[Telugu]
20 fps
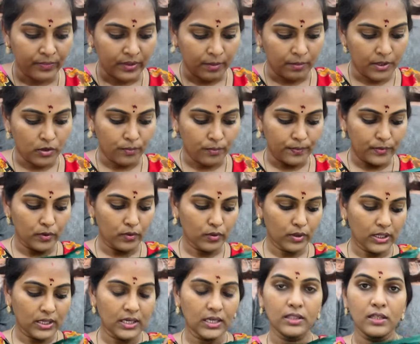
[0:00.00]
మీకు ప్యూర్
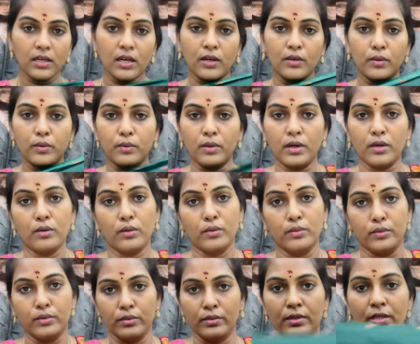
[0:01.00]
ఇక్కత్తు కట్టుకున్నట్లు
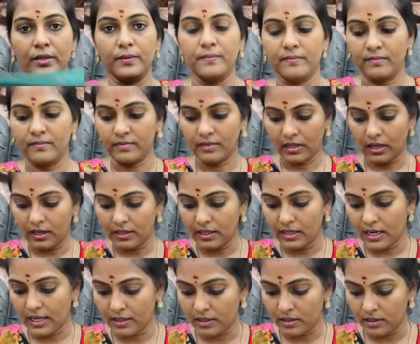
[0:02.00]
ఉంటుంది అంటే
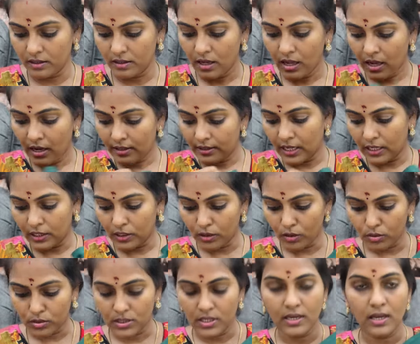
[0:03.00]
లైక్ టెన్
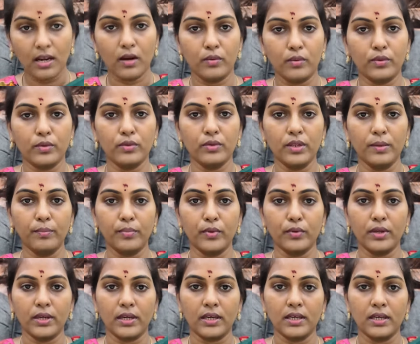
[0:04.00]
థౌజండ్ అలా ఉంటుంది
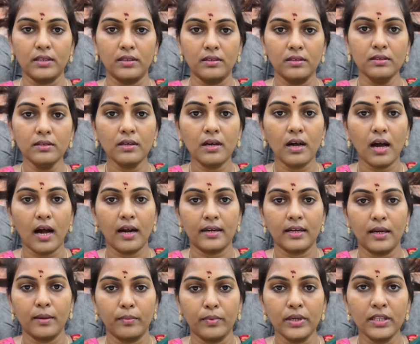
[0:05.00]
ప్యూర్ ఇక్కత్తు ఆ
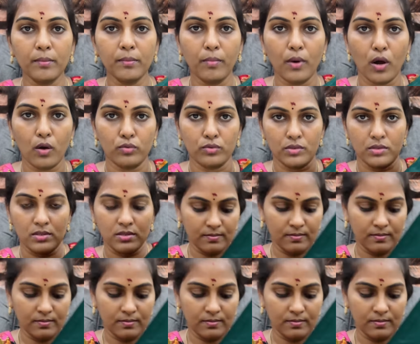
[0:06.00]
టైప్ ఇది బ్లౌజ్